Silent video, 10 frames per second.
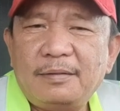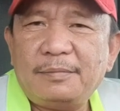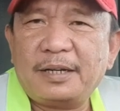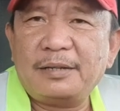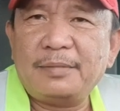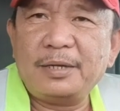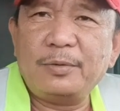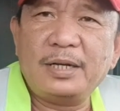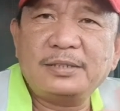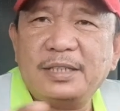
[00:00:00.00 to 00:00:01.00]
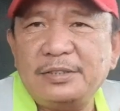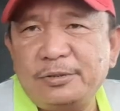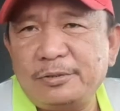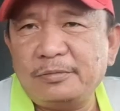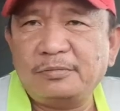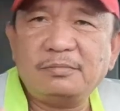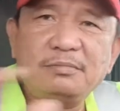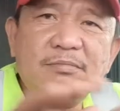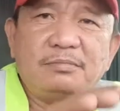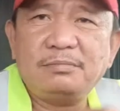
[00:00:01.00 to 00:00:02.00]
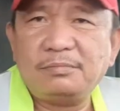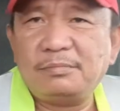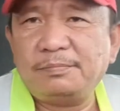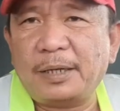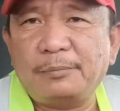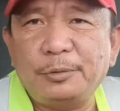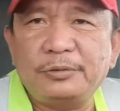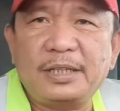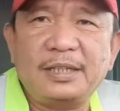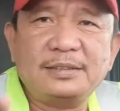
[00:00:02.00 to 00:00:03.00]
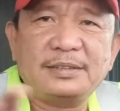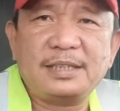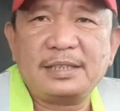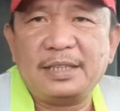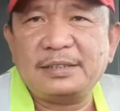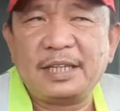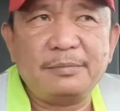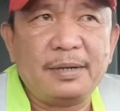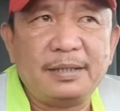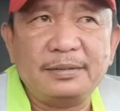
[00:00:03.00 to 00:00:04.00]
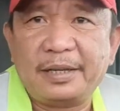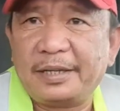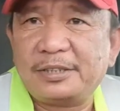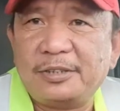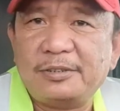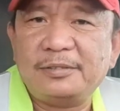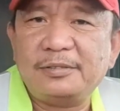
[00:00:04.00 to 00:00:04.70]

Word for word: para maiwasan yung pagpunta ng sasakyan sa ibang direksyon.